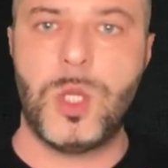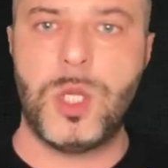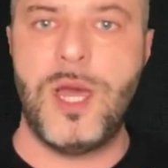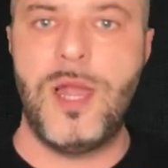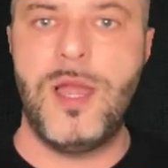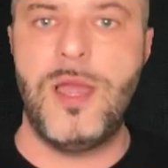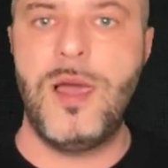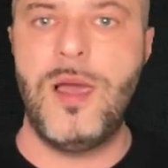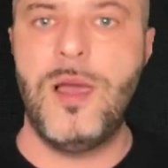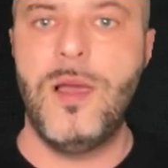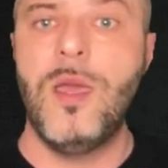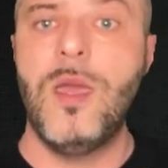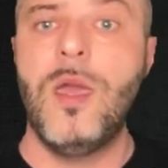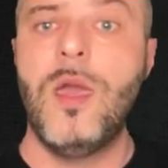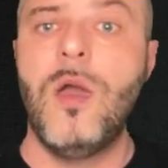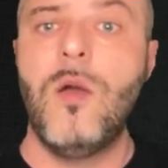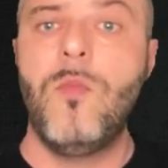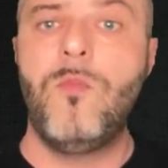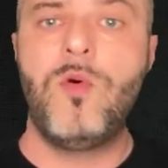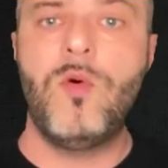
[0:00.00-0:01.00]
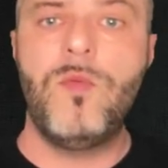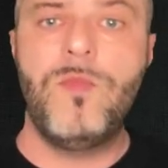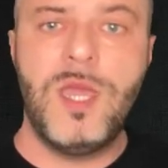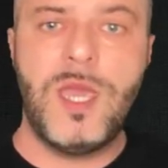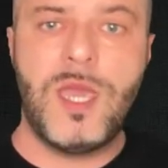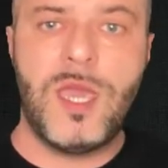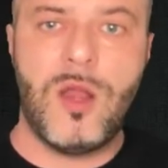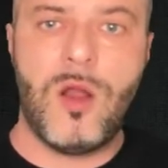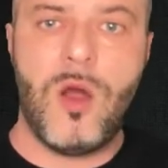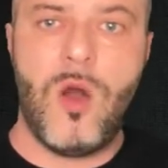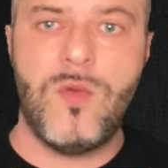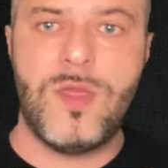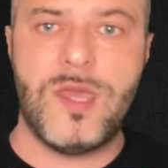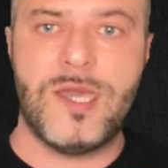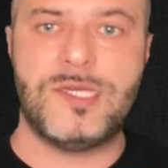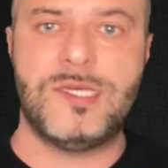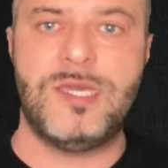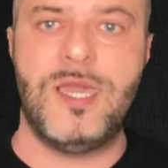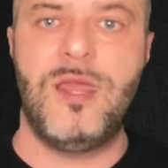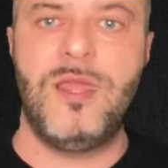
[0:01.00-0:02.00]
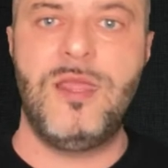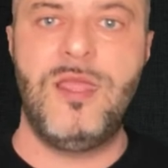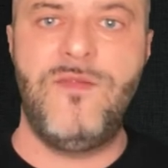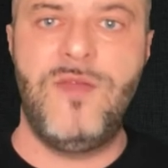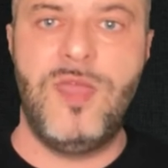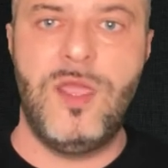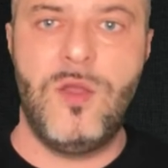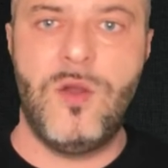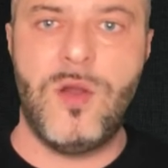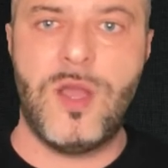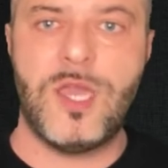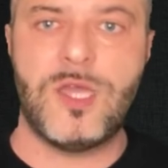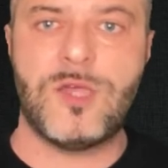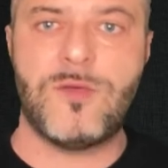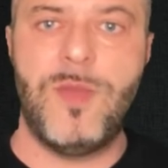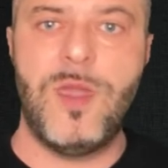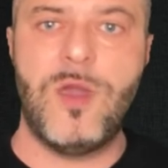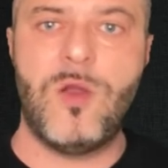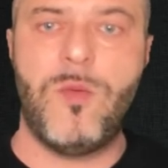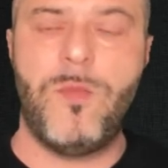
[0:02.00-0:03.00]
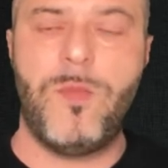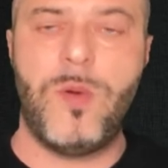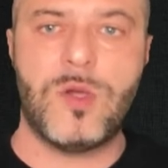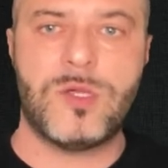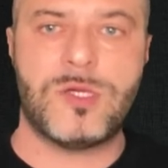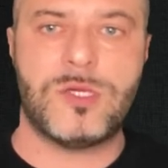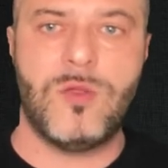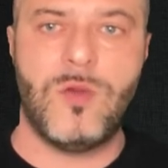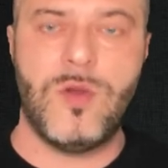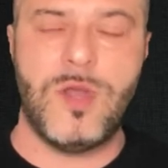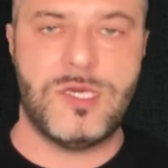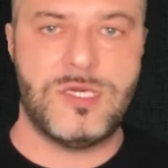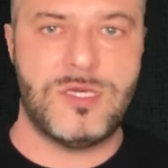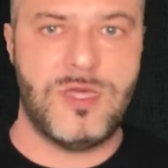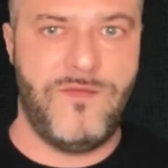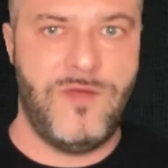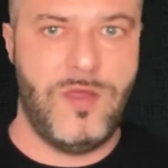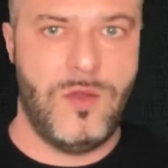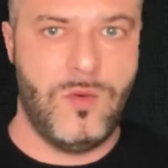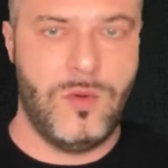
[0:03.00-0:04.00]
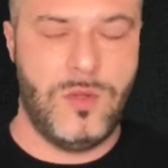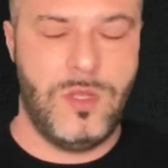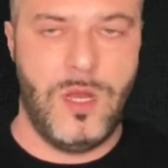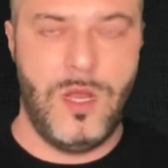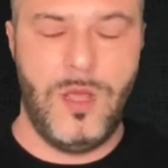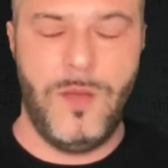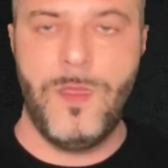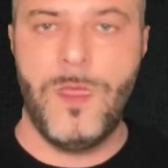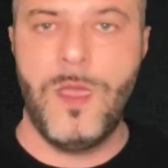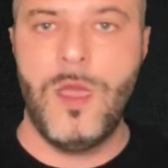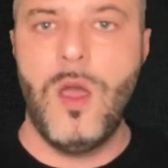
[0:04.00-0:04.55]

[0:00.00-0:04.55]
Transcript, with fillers: canali, pubblicherò una serie di video che spero possano esservi utili.